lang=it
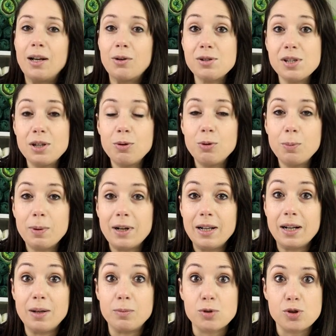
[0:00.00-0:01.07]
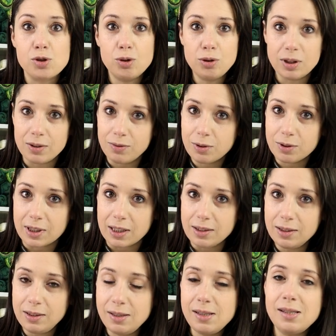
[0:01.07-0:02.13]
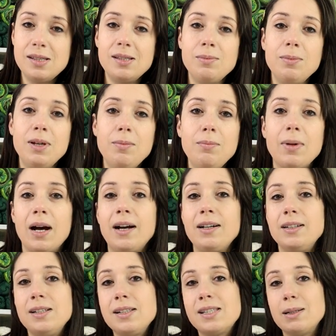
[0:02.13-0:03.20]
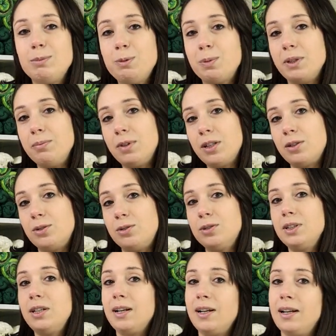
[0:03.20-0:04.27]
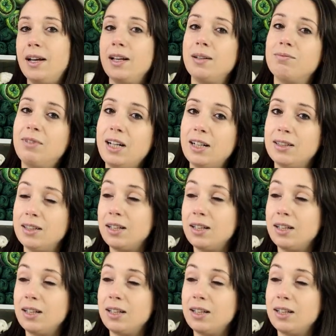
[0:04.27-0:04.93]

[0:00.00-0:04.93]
Le cose di cui parleremo sono davvero tantissime, ma iniziamo prima con lei, vale a